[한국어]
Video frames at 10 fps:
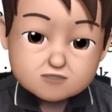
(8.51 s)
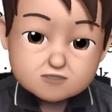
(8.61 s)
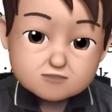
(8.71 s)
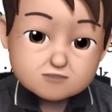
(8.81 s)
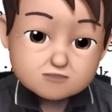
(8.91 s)

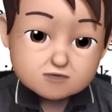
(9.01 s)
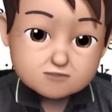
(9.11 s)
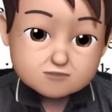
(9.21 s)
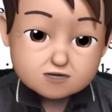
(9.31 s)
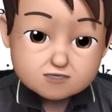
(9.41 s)
선생님이
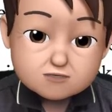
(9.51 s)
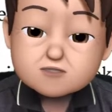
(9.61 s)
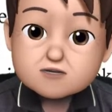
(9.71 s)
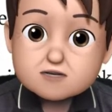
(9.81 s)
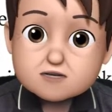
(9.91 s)
이렇게
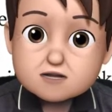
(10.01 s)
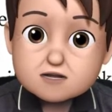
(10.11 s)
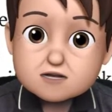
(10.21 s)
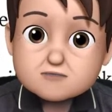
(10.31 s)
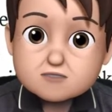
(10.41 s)
핑크색으로 쳐놨다.